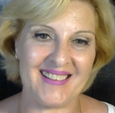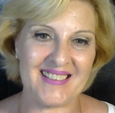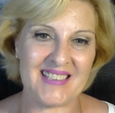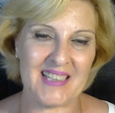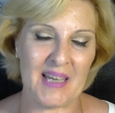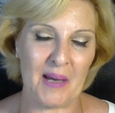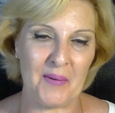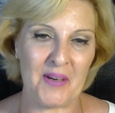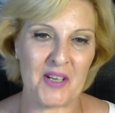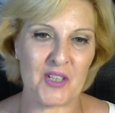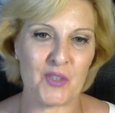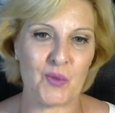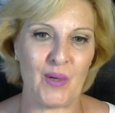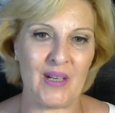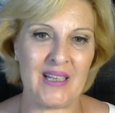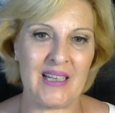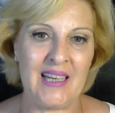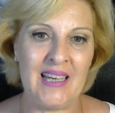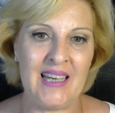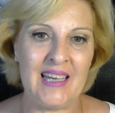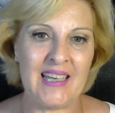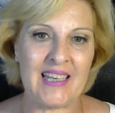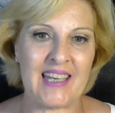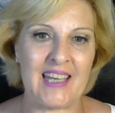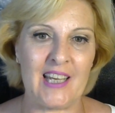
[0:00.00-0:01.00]
sabéis
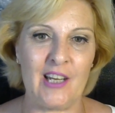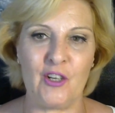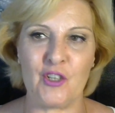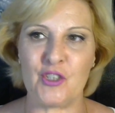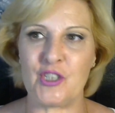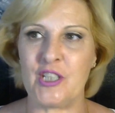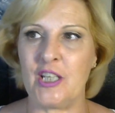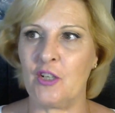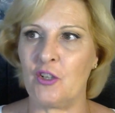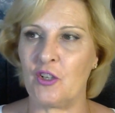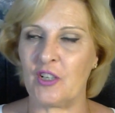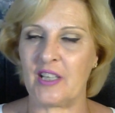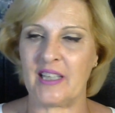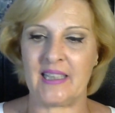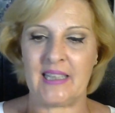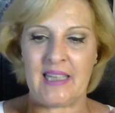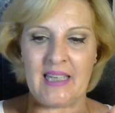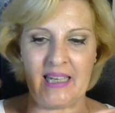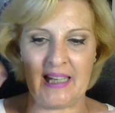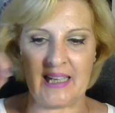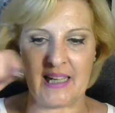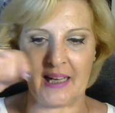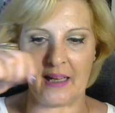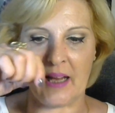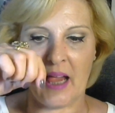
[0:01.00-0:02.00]
cuál, que os digo que
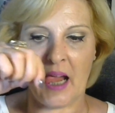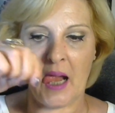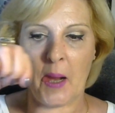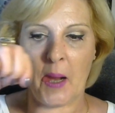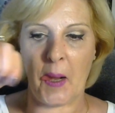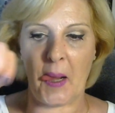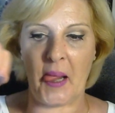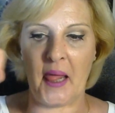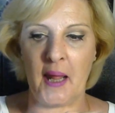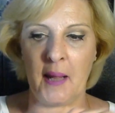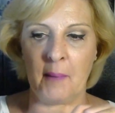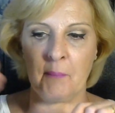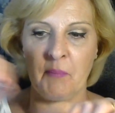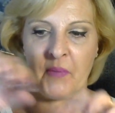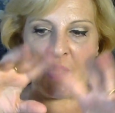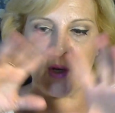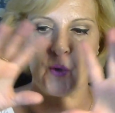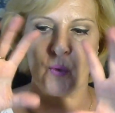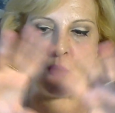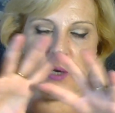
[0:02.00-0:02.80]
tenían eh,